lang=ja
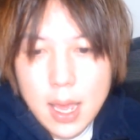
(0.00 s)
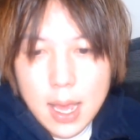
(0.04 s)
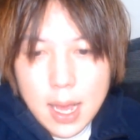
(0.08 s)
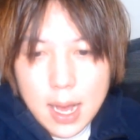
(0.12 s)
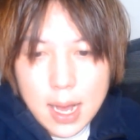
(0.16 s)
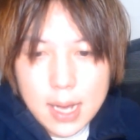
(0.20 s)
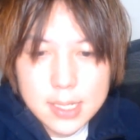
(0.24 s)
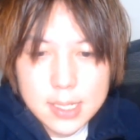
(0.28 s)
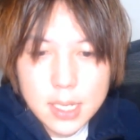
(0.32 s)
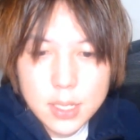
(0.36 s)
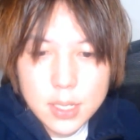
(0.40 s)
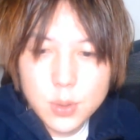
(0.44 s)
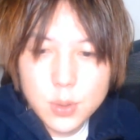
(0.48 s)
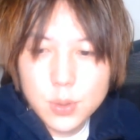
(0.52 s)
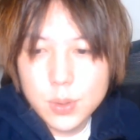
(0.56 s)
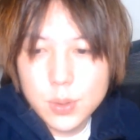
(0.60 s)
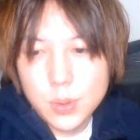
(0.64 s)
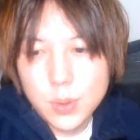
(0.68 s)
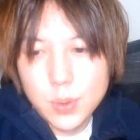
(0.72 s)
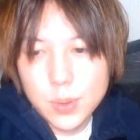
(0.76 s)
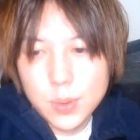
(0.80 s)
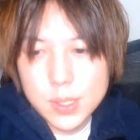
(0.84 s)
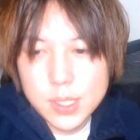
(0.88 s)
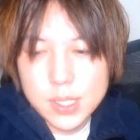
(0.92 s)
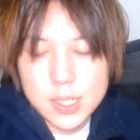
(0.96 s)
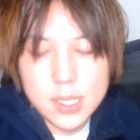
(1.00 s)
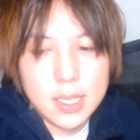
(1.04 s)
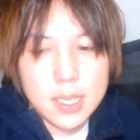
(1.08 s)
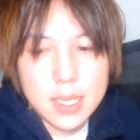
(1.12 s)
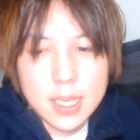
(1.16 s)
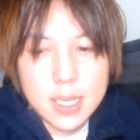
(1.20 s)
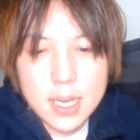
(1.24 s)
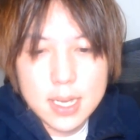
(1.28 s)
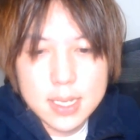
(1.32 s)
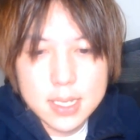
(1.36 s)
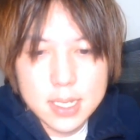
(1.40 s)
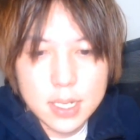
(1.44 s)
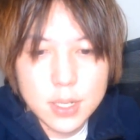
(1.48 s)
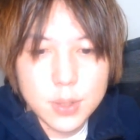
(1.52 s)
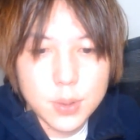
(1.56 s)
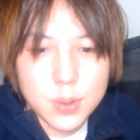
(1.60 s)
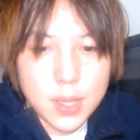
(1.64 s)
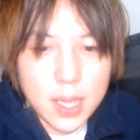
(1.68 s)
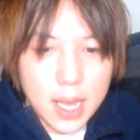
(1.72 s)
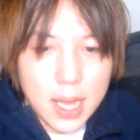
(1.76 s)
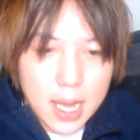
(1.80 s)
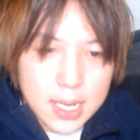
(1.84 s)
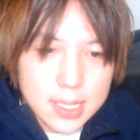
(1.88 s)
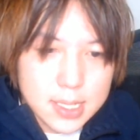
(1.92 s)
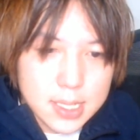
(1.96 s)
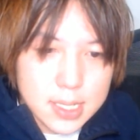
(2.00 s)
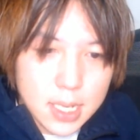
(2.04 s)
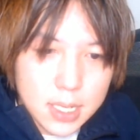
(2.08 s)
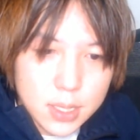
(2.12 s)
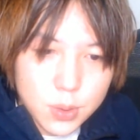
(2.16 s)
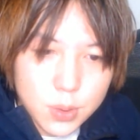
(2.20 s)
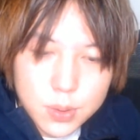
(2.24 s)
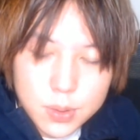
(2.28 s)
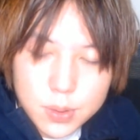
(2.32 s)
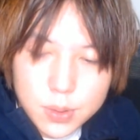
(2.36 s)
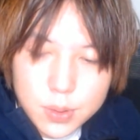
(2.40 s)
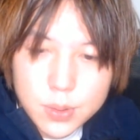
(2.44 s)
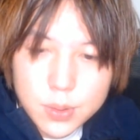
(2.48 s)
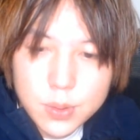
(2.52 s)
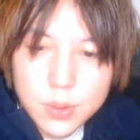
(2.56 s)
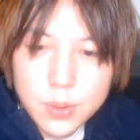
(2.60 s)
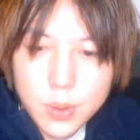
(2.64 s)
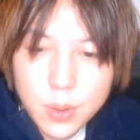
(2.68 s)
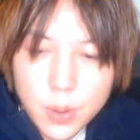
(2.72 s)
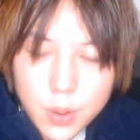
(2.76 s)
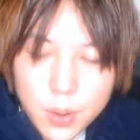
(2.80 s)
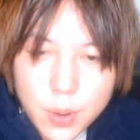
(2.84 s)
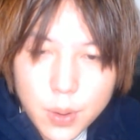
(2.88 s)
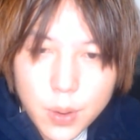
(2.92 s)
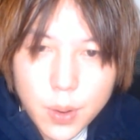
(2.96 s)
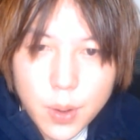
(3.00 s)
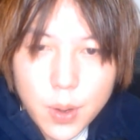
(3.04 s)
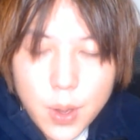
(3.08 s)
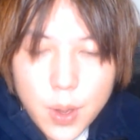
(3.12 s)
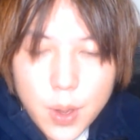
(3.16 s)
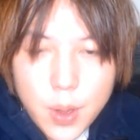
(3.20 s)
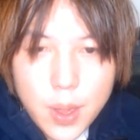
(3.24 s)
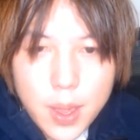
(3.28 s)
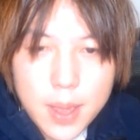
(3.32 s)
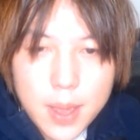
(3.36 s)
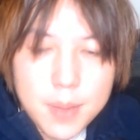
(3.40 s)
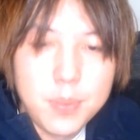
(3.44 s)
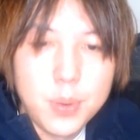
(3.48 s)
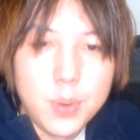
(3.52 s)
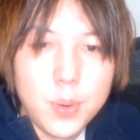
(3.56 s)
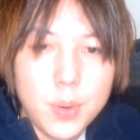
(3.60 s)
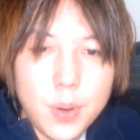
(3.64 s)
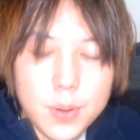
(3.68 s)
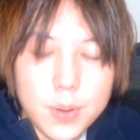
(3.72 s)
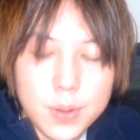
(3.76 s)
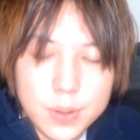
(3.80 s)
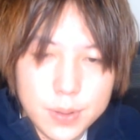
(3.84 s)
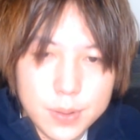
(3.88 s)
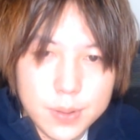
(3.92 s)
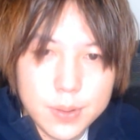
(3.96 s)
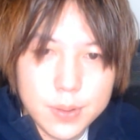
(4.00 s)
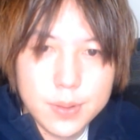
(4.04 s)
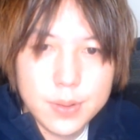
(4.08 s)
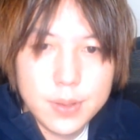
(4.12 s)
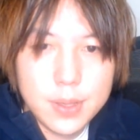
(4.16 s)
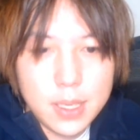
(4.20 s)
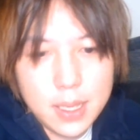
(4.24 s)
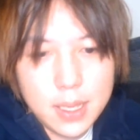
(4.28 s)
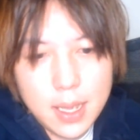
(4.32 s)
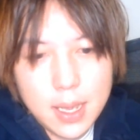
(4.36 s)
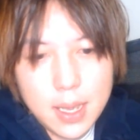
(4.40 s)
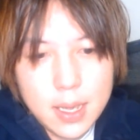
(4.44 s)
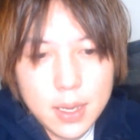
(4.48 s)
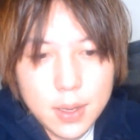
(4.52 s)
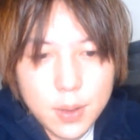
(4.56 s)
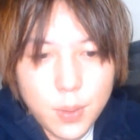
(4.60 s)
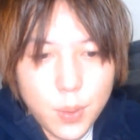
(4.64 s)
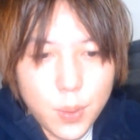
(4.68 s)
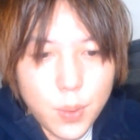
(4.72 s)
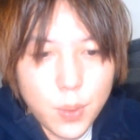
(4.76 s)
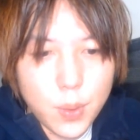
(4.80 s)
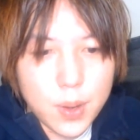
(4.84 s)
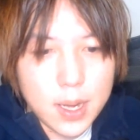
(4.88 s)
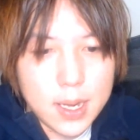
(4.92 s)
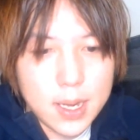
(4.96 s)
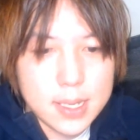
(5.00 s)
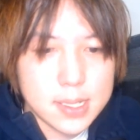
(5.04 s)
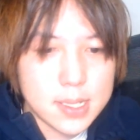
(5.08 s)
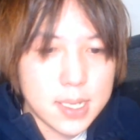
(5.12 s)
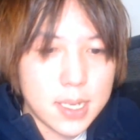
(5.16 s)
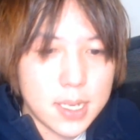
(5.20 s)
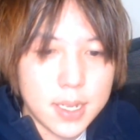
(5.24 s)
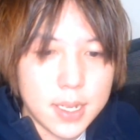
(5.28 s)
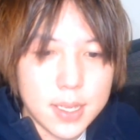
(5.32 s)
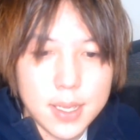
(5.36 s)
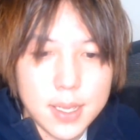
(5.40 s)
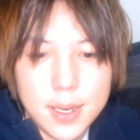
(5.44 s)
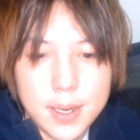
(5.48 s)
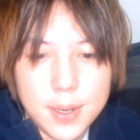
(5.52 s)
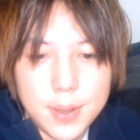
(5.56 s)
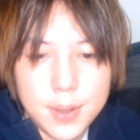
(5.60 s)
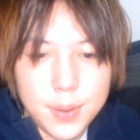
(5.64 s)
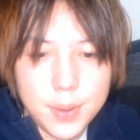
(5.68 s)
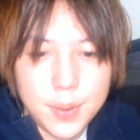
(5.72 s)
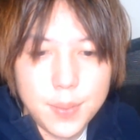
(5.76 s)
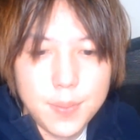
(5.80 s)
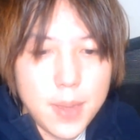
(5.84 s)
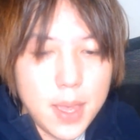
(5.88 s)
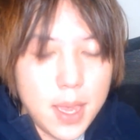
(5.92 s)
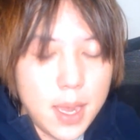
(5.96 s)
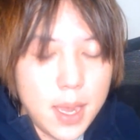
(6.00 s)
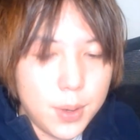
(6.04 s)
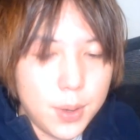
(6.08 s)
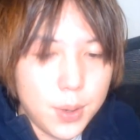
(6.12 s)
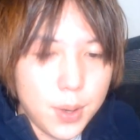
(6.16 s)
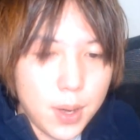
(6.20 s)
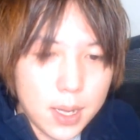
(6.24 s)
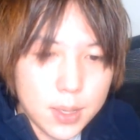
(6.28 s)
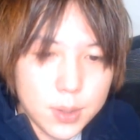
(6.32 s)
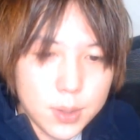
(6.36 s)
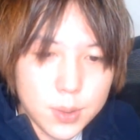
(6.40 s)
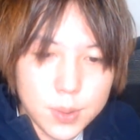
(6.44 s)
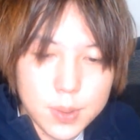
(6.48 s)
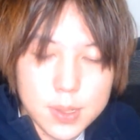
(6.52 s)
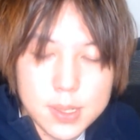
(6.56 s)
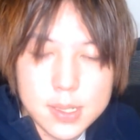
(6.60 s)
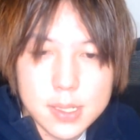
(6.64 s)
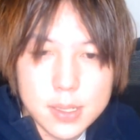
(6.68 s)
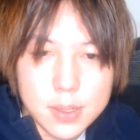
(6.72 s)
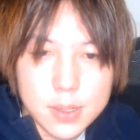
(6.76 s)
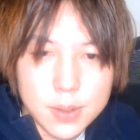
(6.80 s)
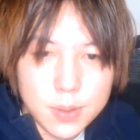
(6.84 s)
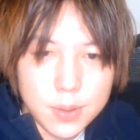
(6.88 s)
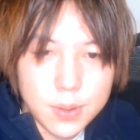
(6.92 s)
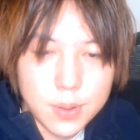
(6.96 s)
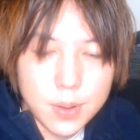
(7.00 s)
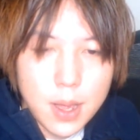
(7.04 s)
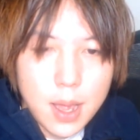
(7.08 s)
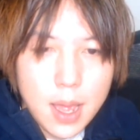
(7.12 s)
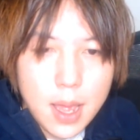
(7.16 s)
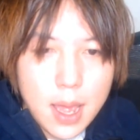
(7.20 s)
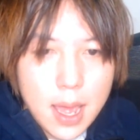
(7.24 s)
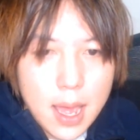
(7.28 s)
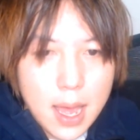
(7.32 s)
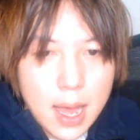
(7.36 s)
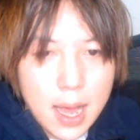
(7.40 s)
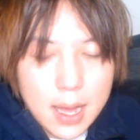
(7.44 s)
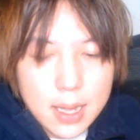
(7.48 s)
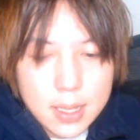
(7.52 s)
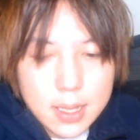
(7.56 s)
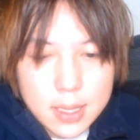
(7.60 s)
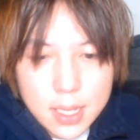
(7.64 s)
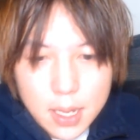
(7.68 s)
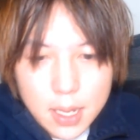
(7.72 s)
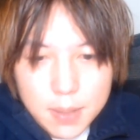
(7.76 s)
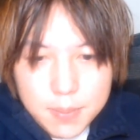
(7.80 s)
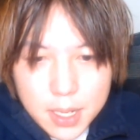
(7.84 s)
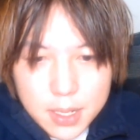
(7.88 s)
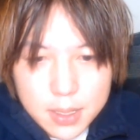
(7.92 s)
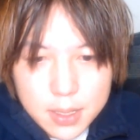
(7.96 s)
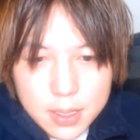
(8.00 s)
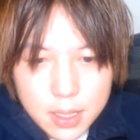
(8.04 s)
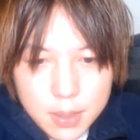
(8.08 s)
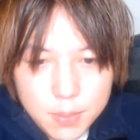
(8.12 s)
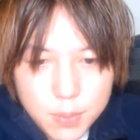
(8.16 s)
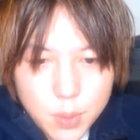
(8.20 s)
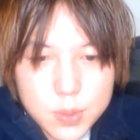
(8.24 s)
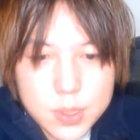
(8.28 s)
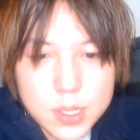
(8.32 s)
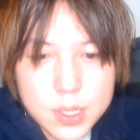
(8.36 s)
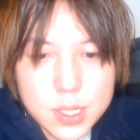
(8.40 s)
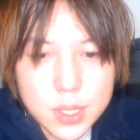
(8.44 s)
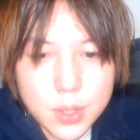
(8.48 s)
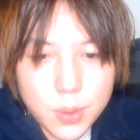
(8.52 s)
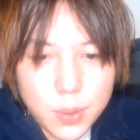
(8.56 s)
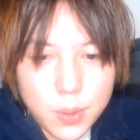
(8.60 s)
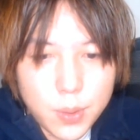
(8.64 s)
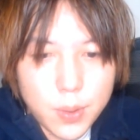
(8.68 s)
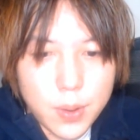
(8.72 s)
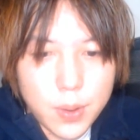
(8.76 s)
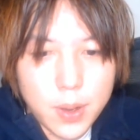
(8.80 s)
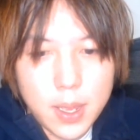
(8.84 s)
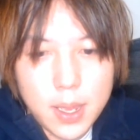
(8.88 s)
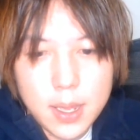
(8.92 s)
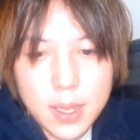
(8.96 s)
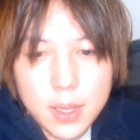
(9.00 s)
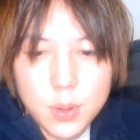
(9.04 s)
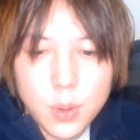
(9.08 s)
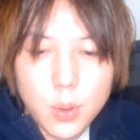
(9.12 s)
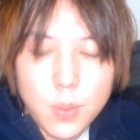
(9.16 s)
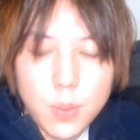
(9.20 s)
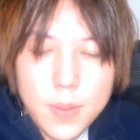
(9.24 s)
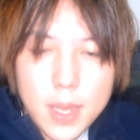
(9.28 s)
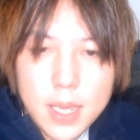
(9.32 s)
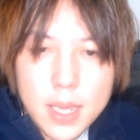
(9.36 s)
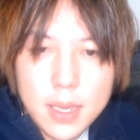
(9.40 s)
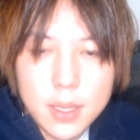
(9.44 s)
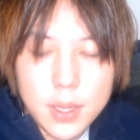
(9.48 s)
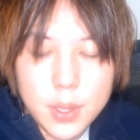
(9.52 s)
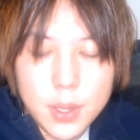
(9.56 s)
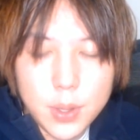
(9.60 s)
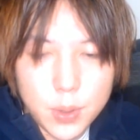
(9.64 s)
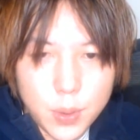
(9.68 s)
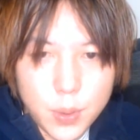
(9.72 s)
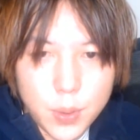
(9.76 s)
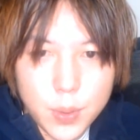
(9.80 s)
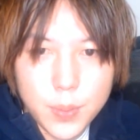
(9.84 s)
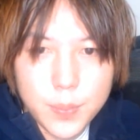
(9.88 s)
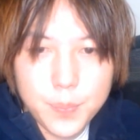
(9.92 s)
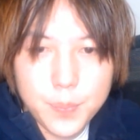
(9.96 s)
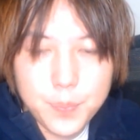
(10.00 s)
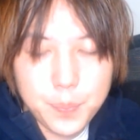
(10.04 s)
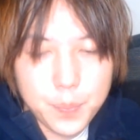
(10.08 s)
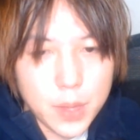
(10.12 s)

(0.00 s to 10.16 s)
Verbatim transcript: あさとくんのツイッターじゃなくて、あさとくんのえブログにね公開されているメールアドレスの頭2文字と、えドメインの、